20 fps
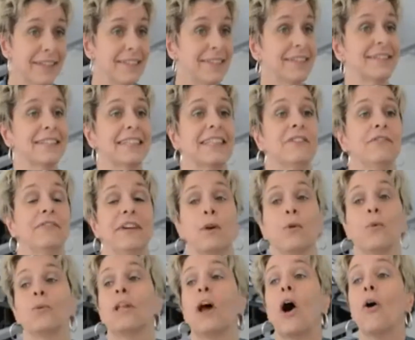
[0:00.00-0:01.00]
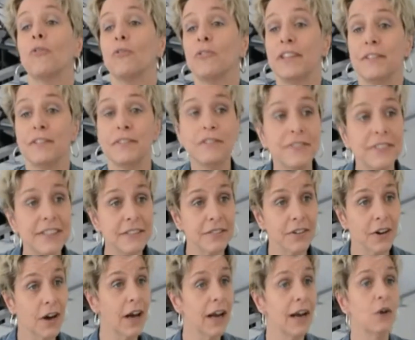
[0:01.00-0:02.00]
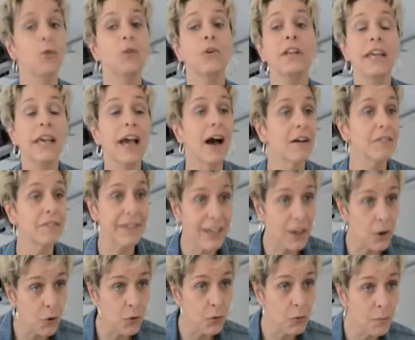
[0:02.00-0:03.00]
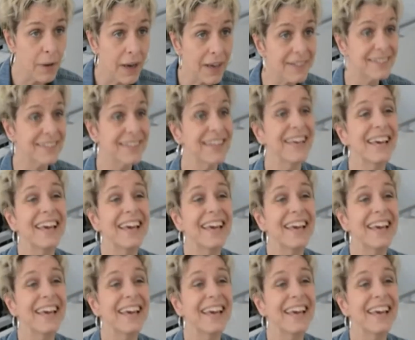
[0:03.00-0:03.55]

c'est ce qui fait qu'on a envie de vivre. Le lien avec l'humain, c'est